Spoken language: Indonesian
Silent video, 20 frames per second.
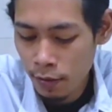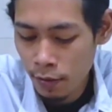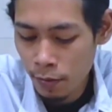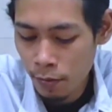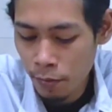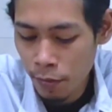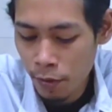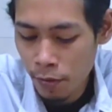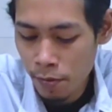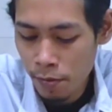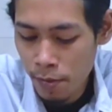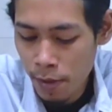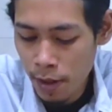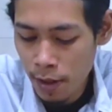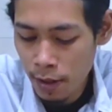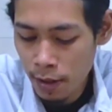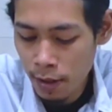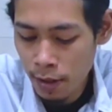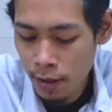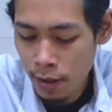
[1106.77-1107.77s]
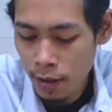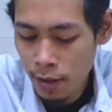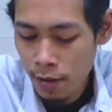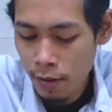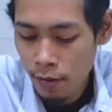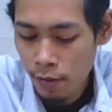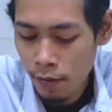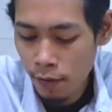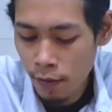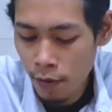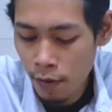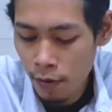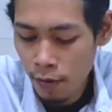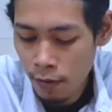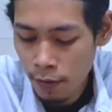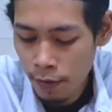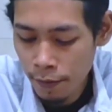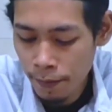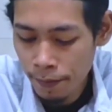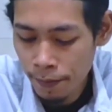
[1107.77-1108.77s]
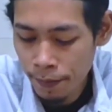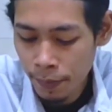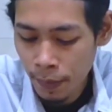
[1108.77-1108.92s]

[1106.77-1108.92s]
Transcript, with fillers: topoman wong